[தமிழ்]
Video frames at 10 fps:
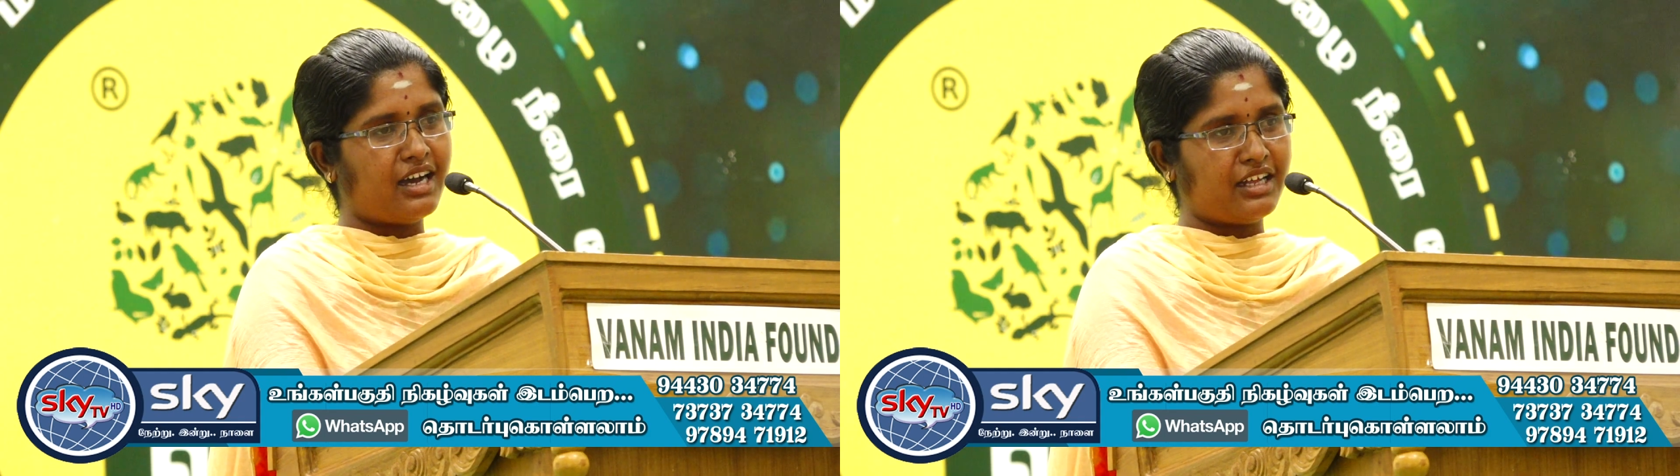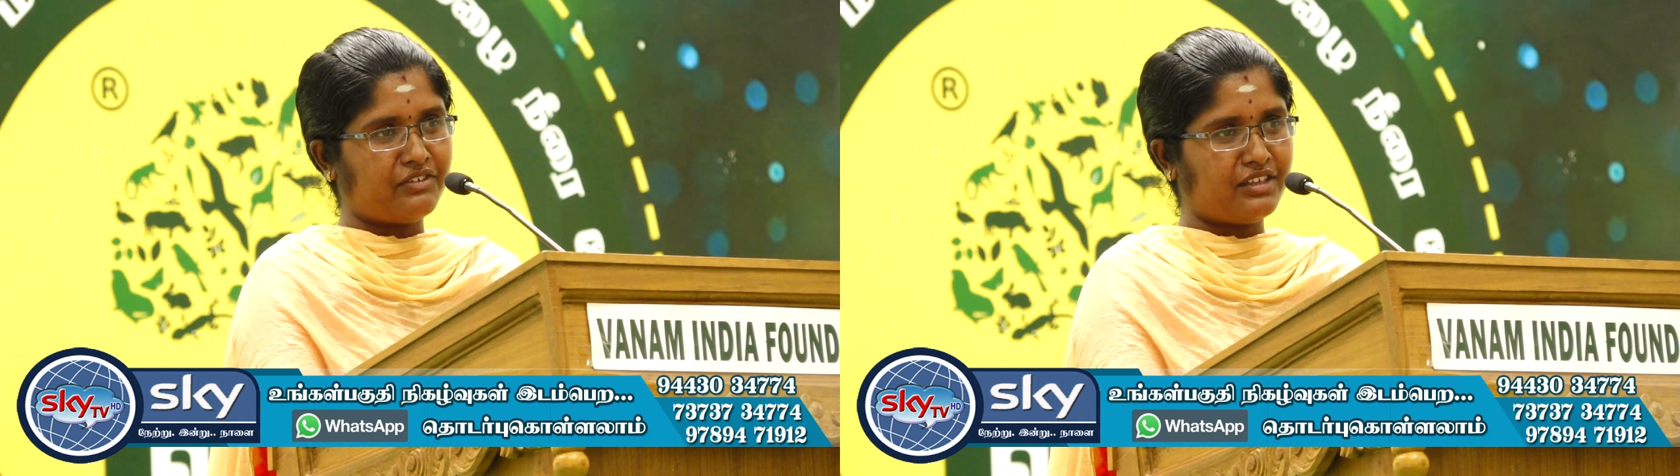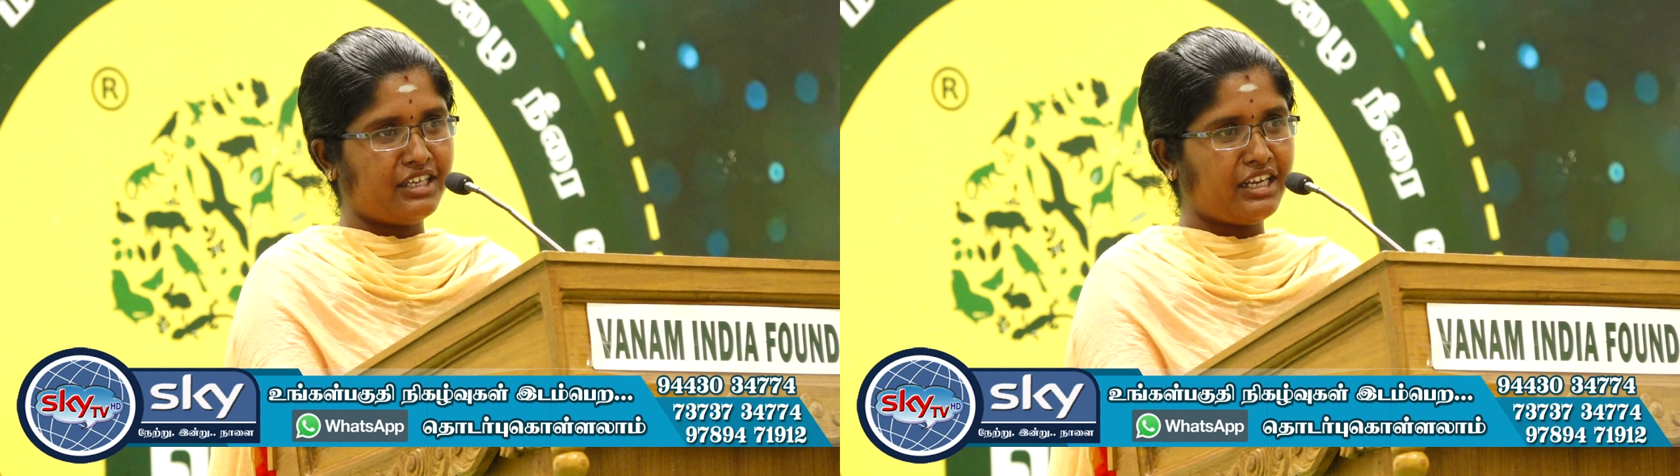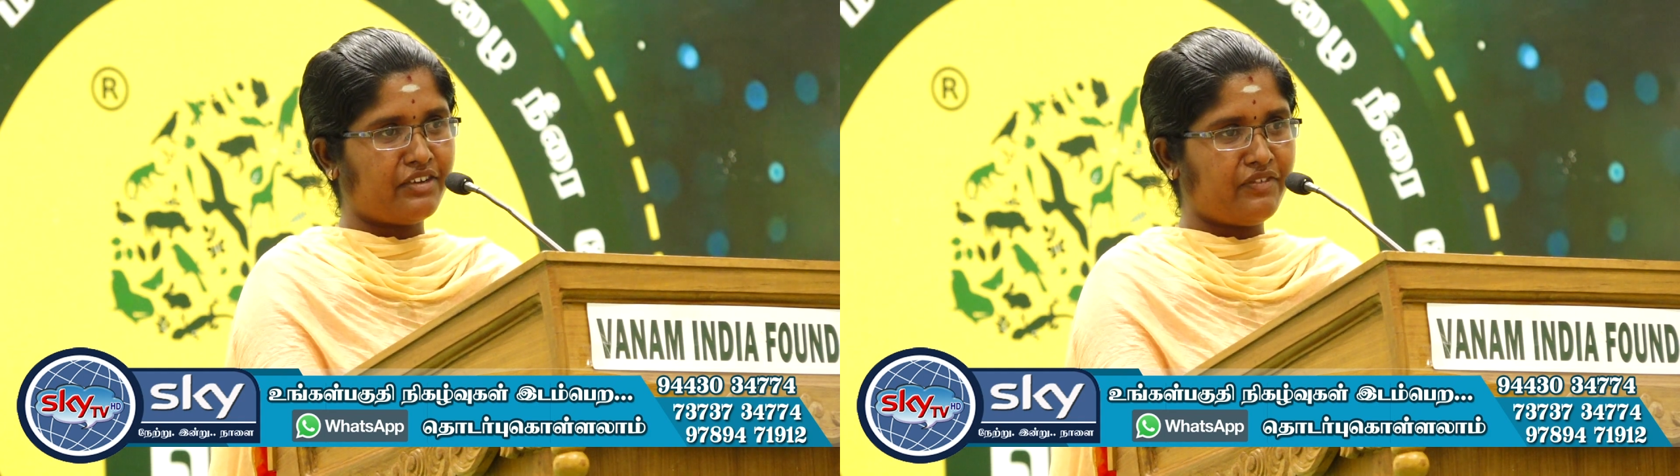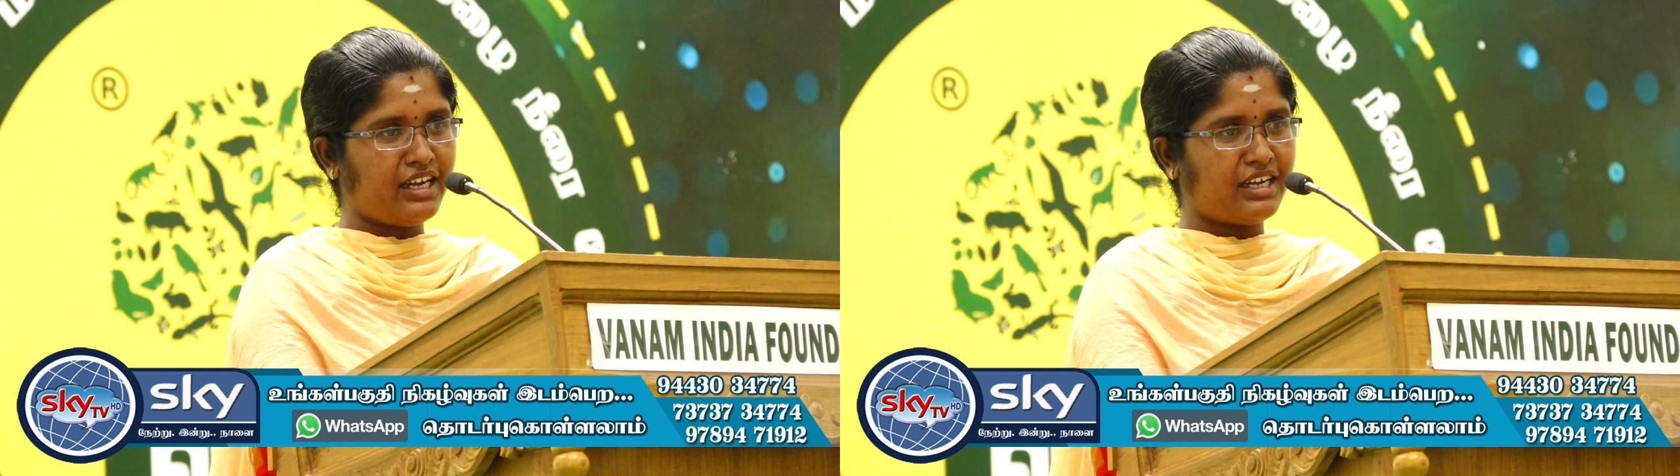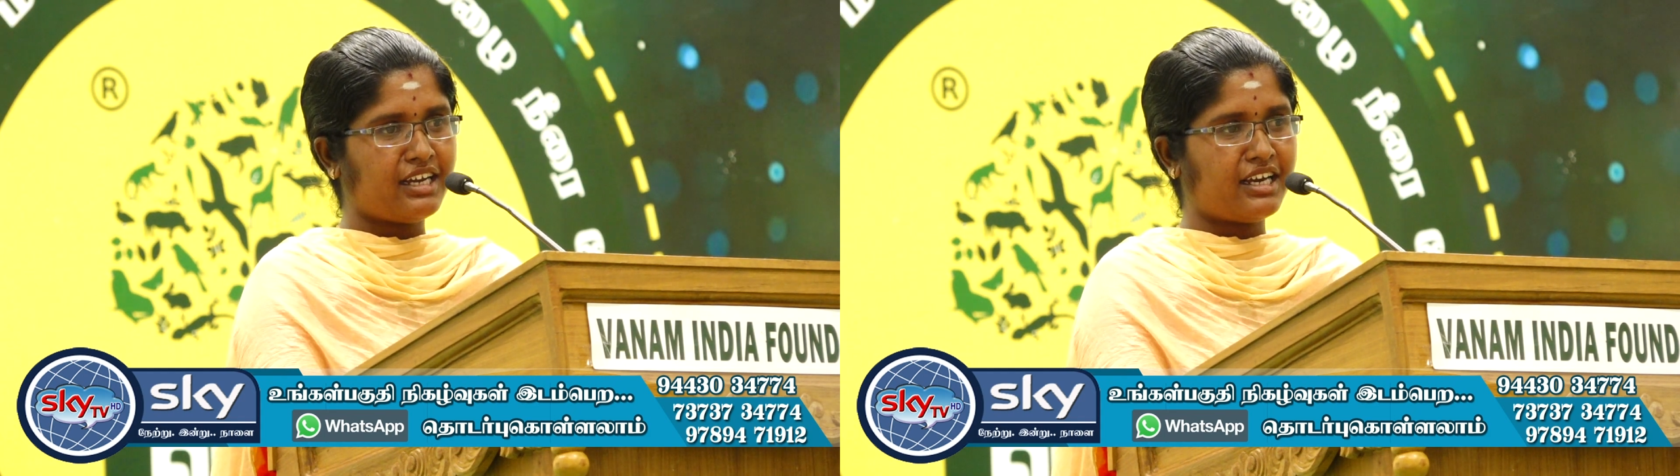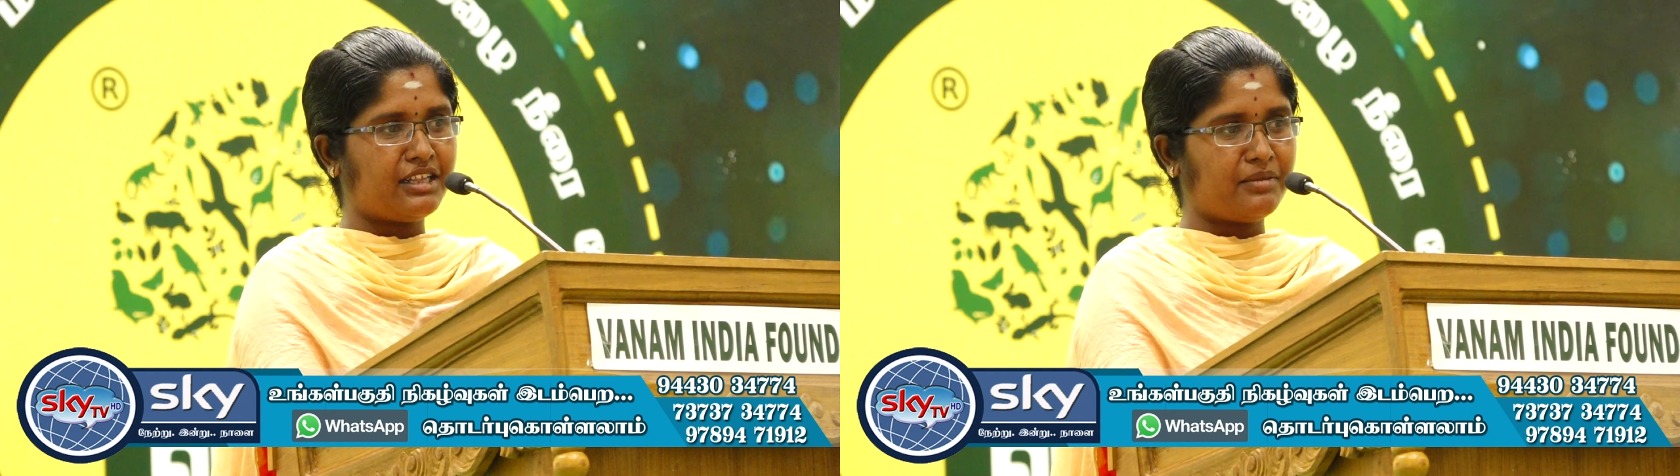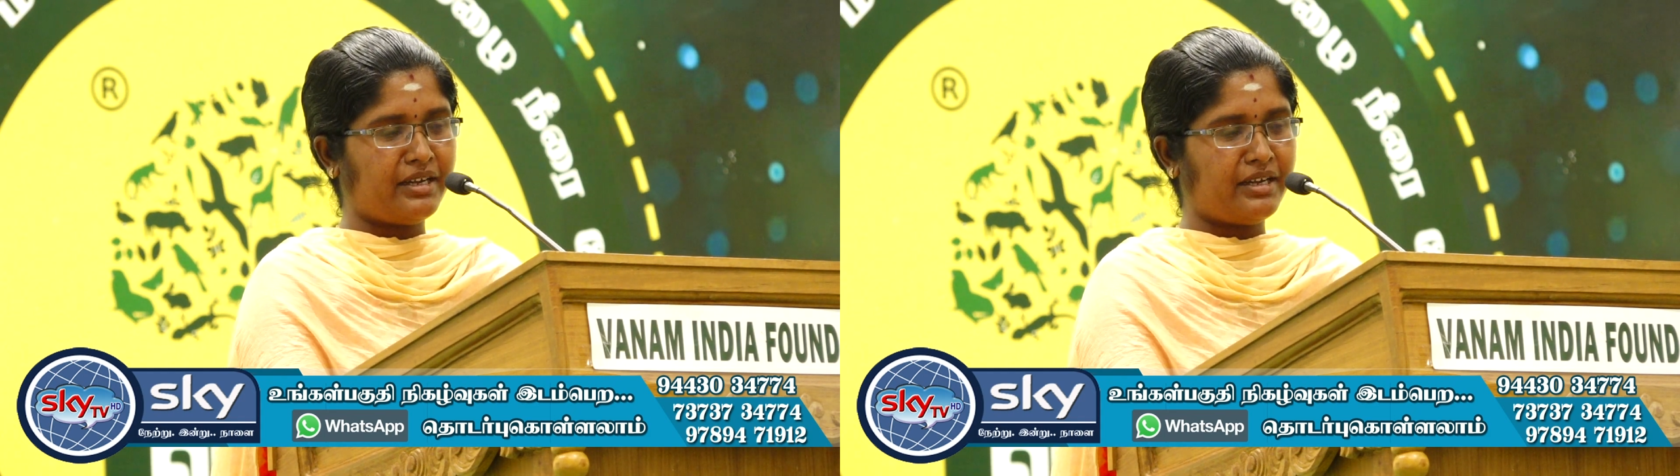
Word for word: அது வந்து நீங்கள் வீட்டில் அந்த